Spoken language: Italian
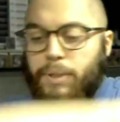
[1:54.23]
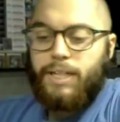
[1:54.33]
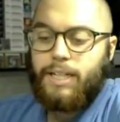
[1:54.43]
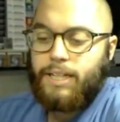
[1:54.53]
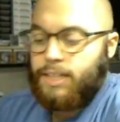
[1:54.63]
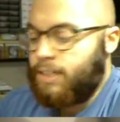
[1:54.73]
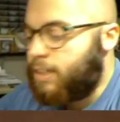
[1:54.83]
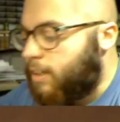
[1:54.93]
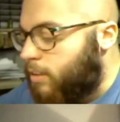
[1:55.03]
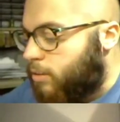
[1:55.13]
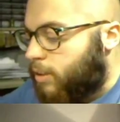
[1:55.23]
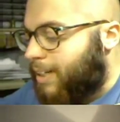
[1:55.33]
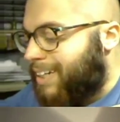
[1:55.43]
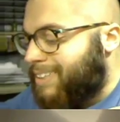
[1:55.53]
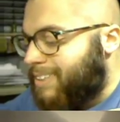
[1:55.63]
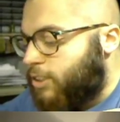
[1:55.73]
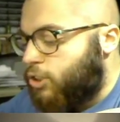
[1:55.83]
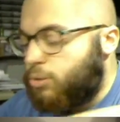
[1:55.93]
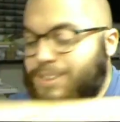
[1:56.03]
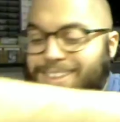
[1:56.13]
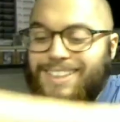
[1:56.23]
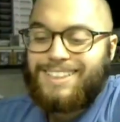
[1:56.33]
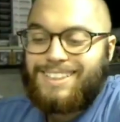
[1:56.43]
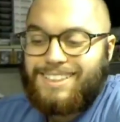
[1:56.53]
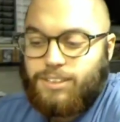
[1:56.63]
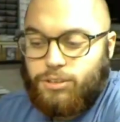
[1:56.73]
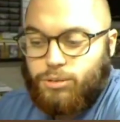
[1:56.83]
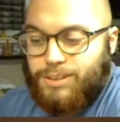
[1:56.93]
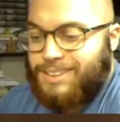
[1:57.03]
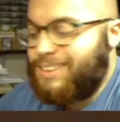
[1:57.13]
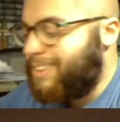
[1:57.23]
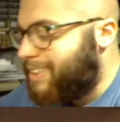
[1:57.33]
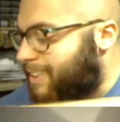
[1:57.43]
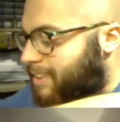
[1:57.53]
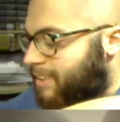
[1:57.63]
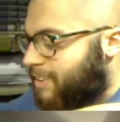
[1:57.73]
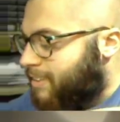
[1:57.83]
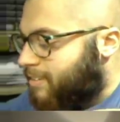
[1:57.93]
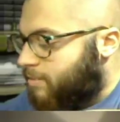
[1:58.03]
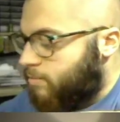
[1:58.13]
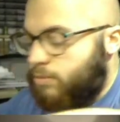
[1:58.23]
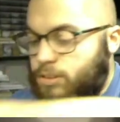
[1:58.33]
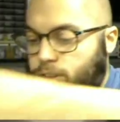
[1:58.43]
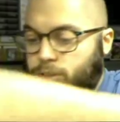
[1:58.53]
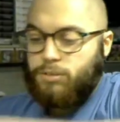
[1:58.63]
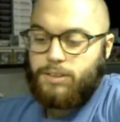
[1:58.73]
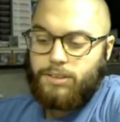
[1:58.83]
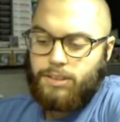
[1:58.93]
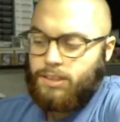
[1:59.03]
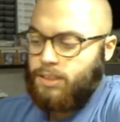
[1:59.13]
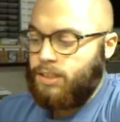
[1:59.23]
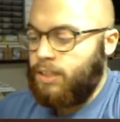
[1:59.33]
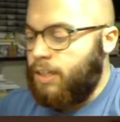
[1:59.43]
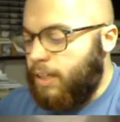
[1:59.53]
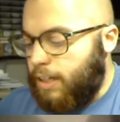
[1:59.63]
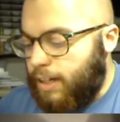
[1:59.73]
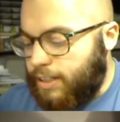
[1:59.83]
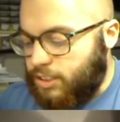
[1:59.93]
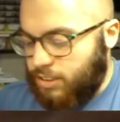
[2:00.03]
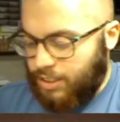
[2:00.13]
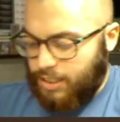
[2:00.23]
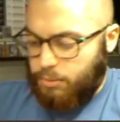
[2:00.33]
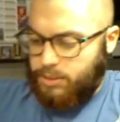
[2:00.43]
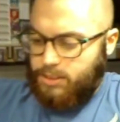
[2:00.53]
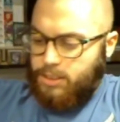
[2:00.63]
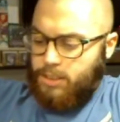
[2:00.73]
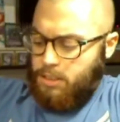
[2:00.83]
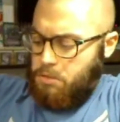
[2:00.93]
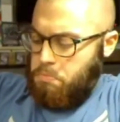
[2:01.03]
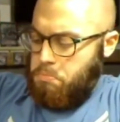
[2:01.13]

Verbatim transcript: Perché allora, attenzione, attenzione e attenzione. Ah, ci stanno anche questi.